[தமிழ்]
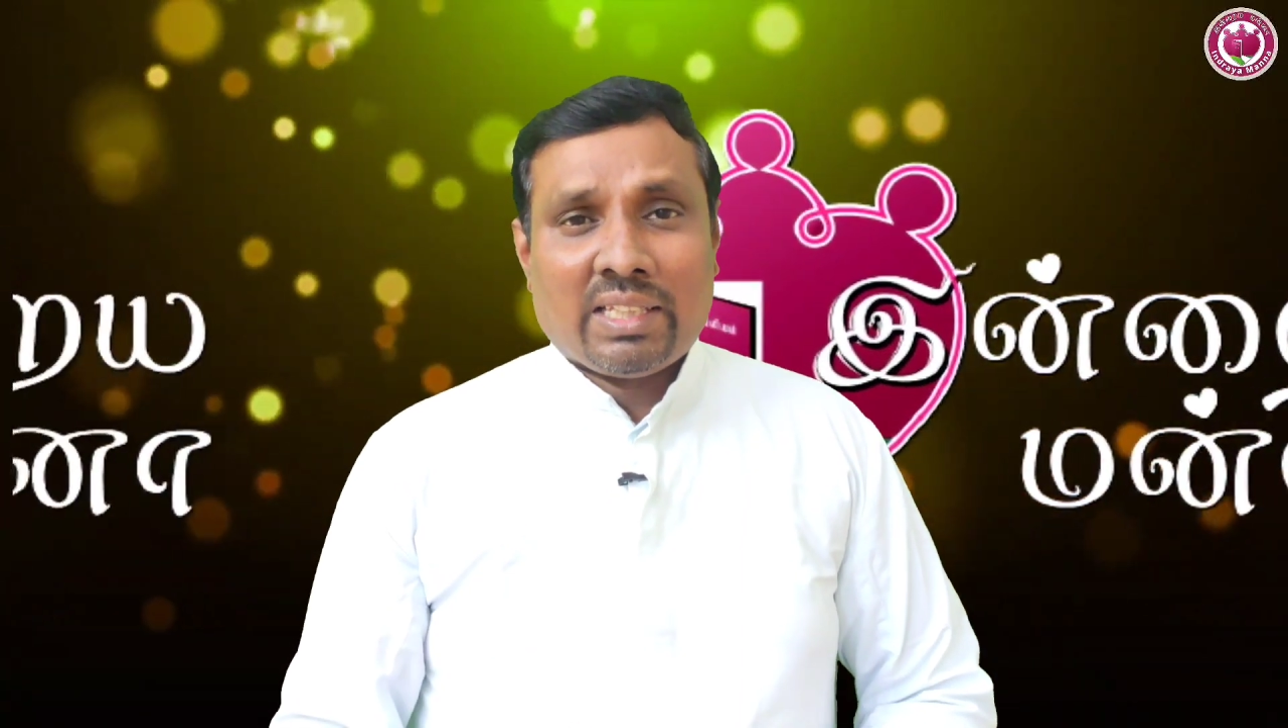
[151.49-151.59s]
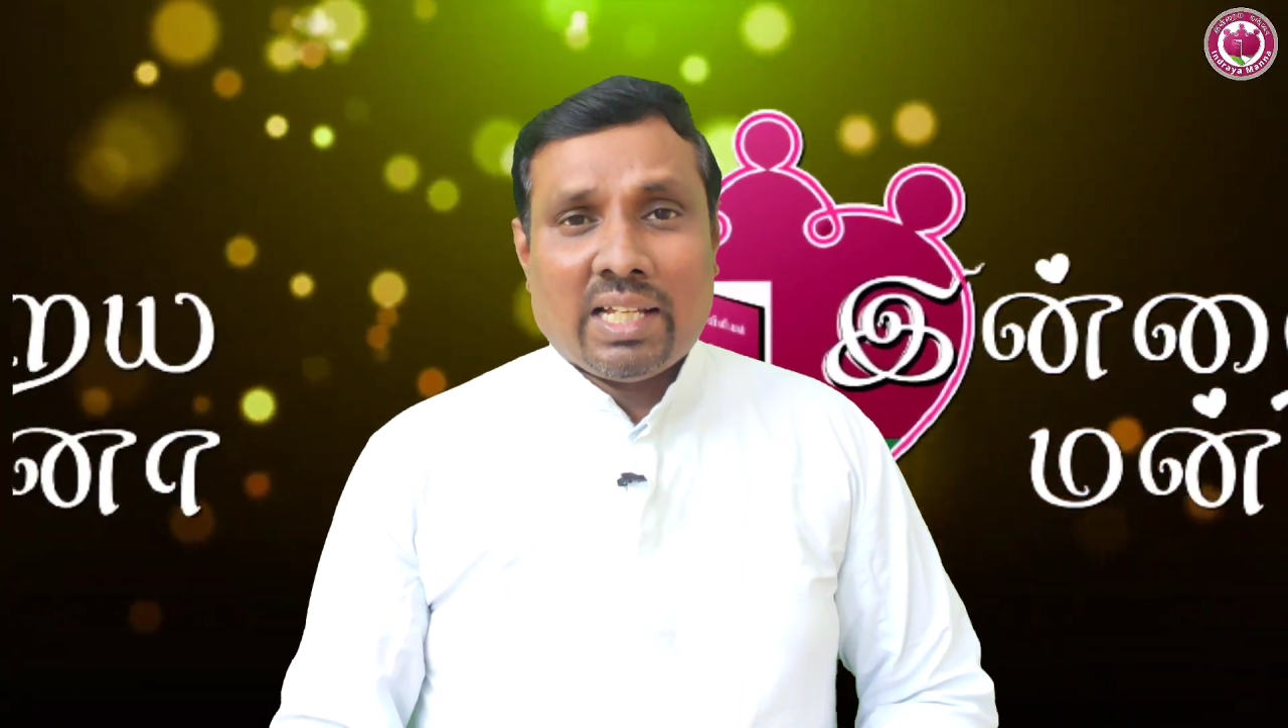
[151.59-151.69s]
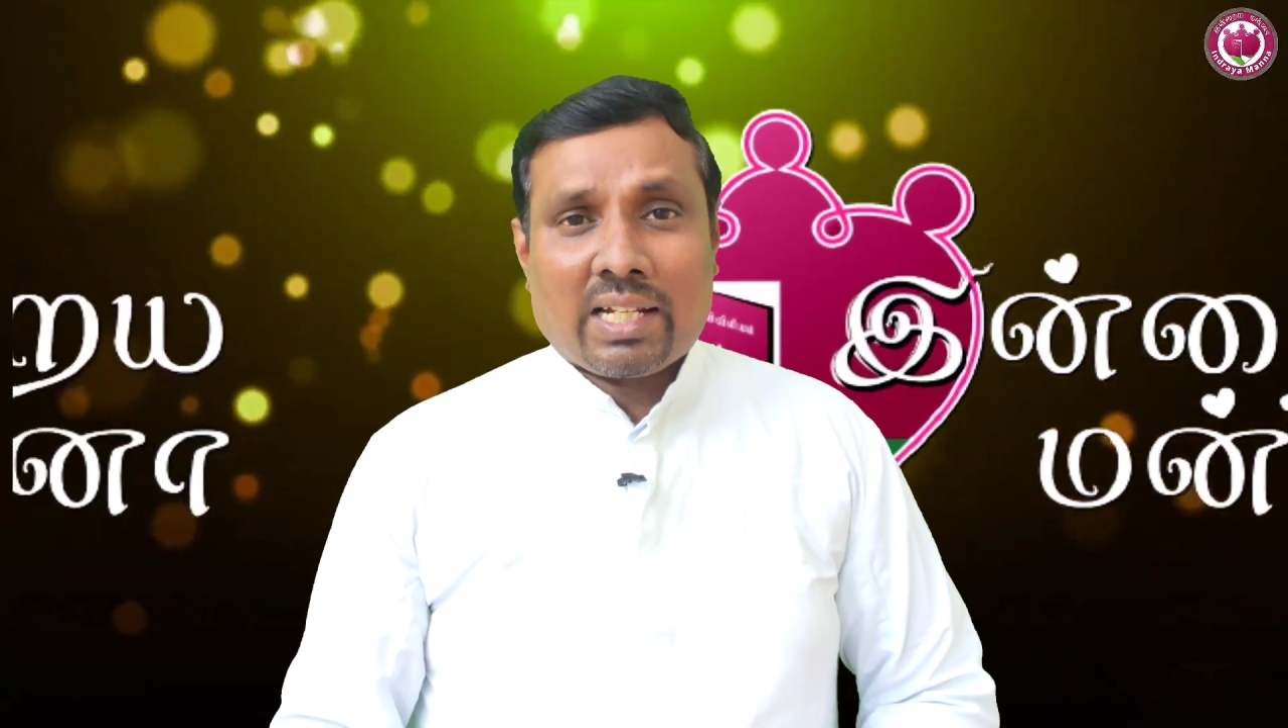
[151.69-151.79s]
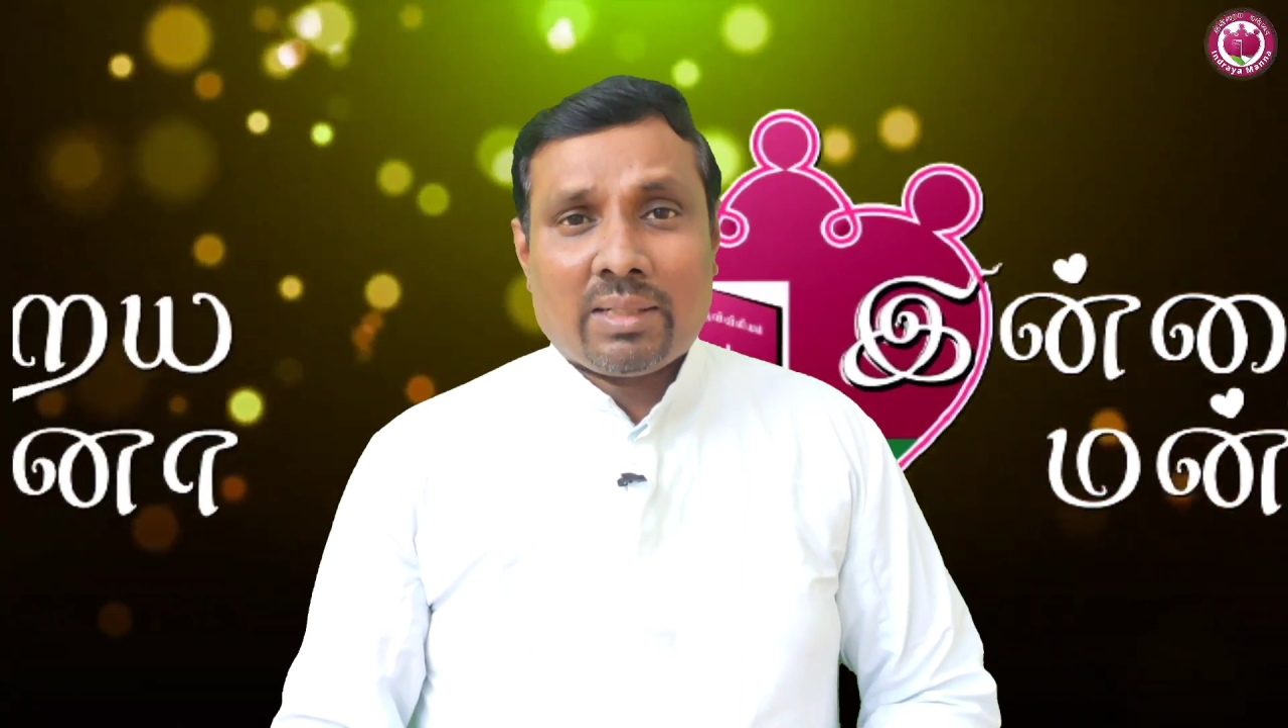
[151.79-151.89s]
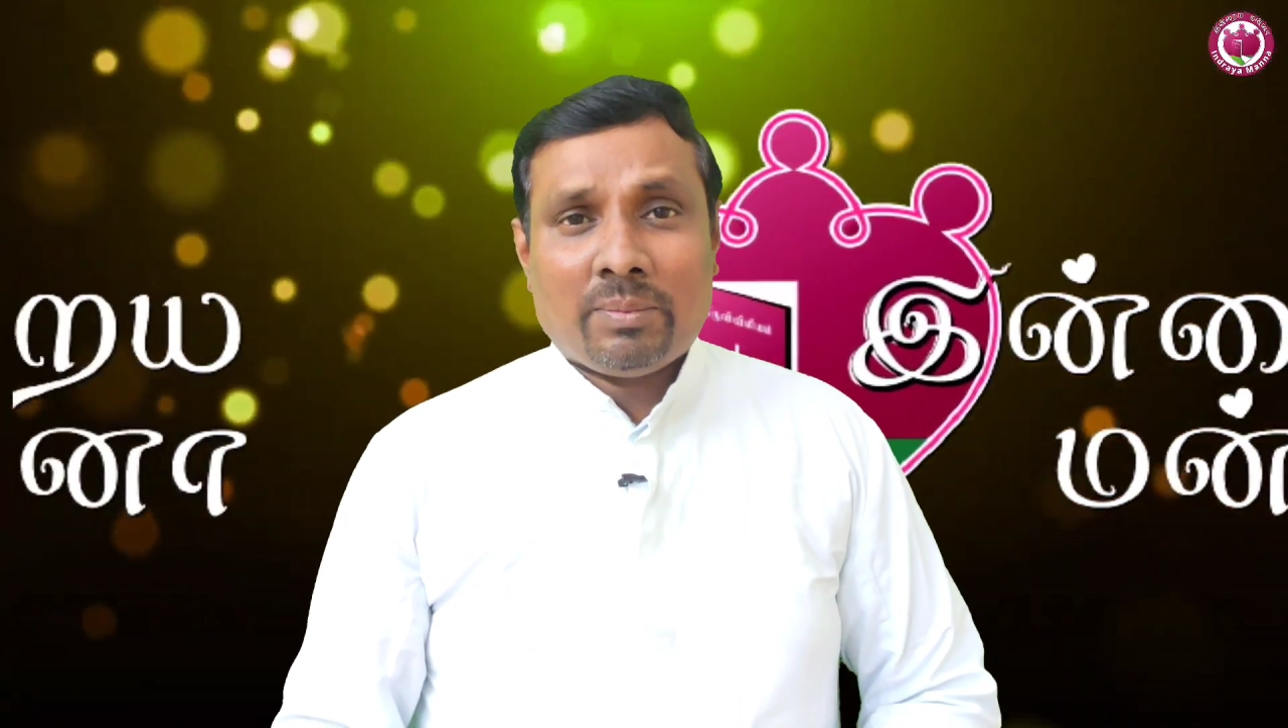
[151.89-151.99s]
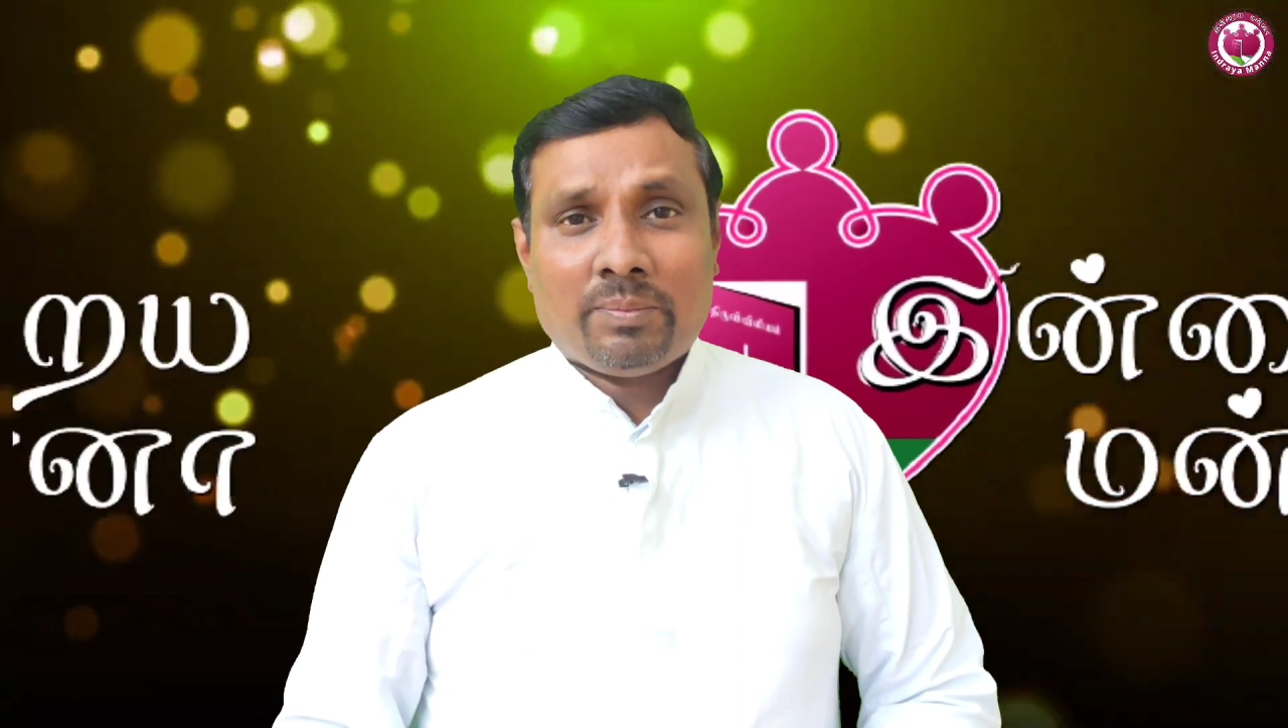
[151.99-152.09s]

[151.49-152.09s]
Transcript: வந்தார்